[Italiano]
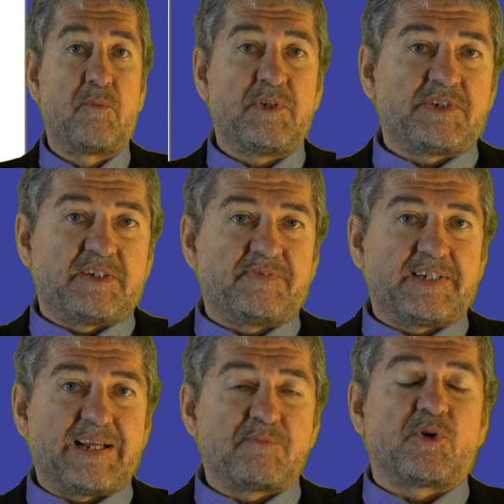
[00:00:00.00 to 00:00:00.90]
Qui ci
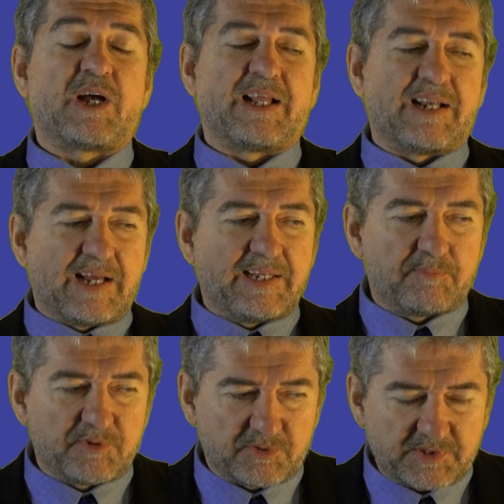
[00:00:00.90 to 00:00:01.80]
riferiamo alla
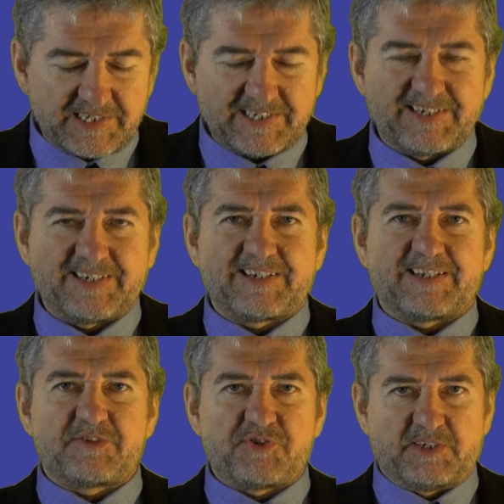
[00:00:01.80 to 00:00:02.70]

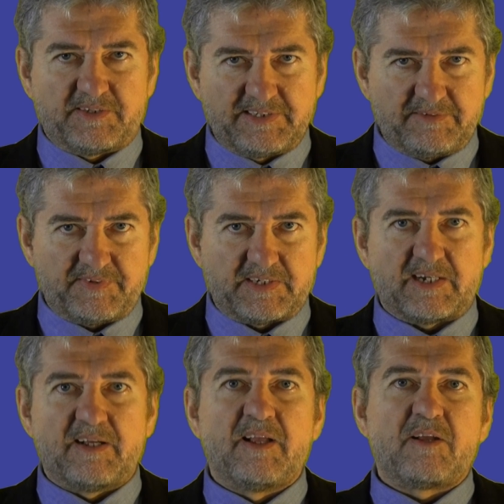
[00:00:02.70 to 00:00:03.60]
ipnotecnica
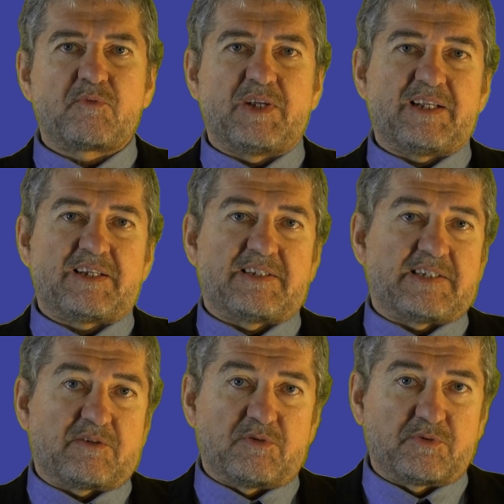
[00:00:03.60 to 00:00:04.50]
scientifica, quella che
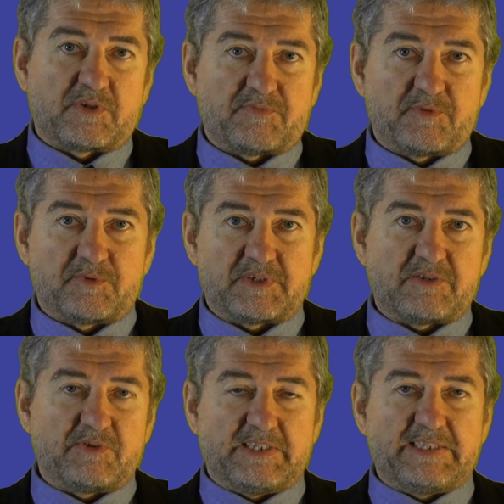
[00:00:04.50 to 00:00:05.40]
secondo la
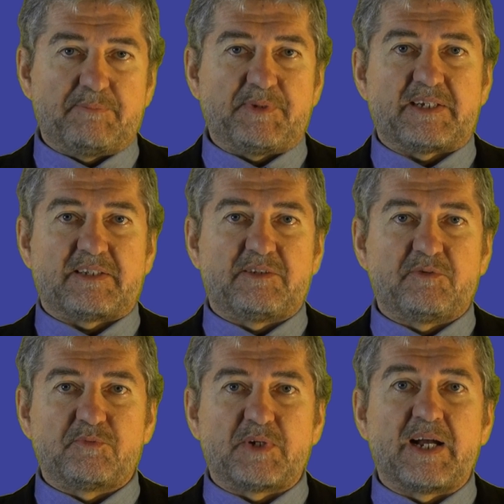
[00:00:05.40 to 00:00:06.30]
formulazione tipica
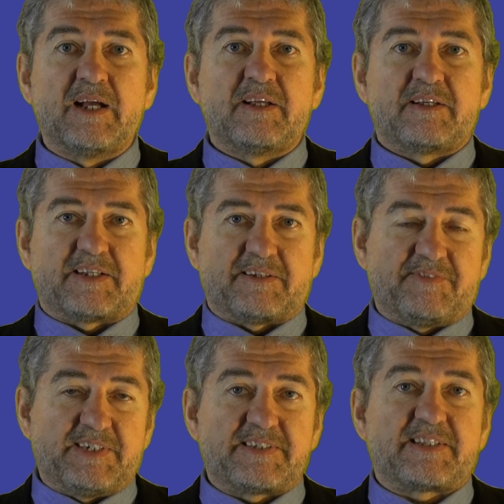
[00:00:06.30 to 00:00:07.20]
di una
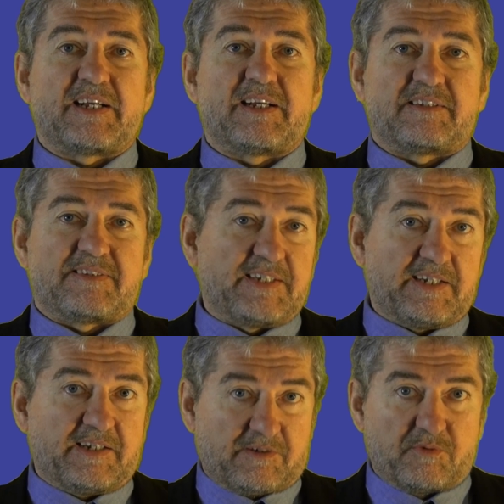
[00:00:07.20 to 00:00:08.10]
rivista
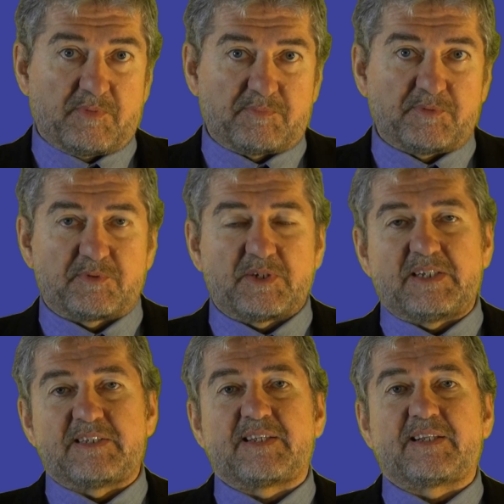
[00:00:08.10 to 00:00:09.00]
seria come appunto
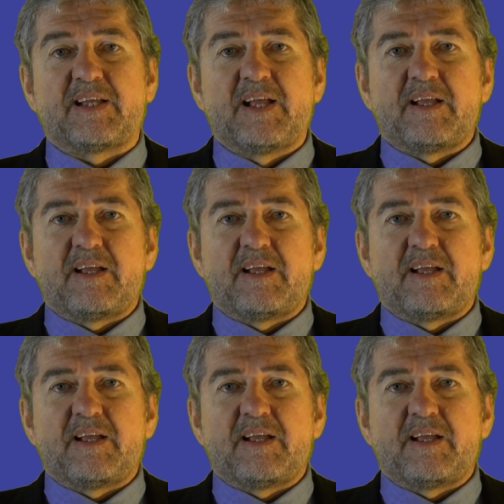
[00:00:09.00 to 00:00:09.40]
l'Enset